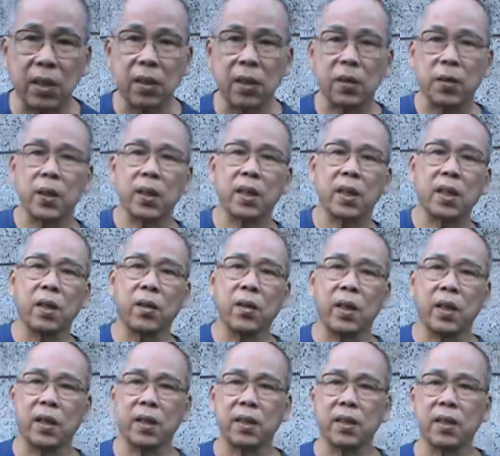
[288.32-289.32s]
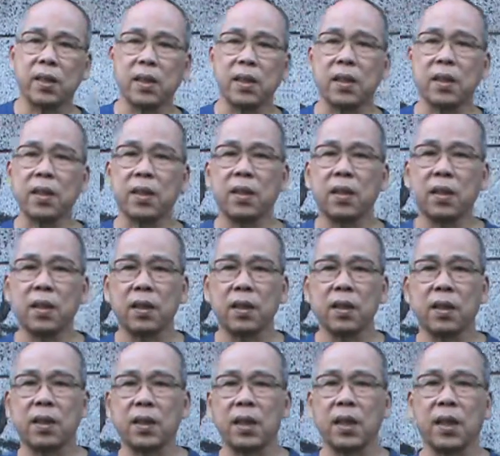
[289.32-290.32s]
就是我跟各位
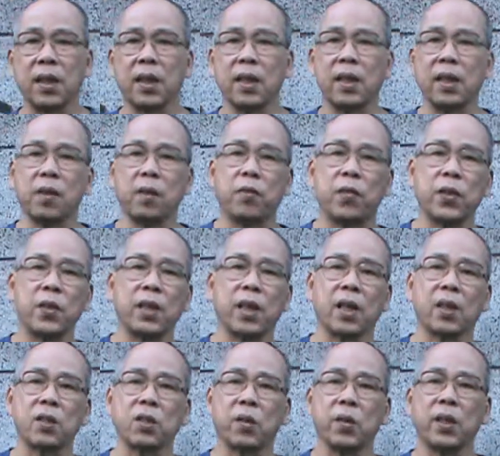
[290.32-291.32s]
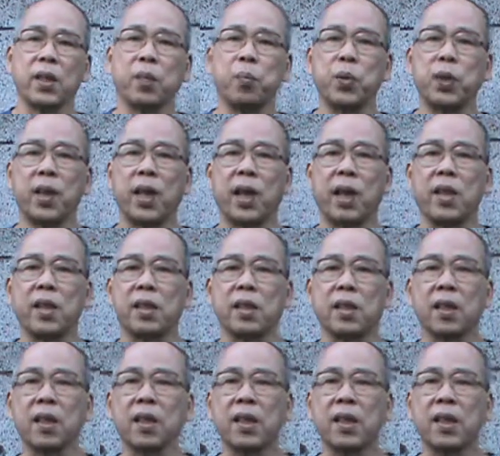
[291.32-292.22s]
今天跟各位分享所谓的 p r s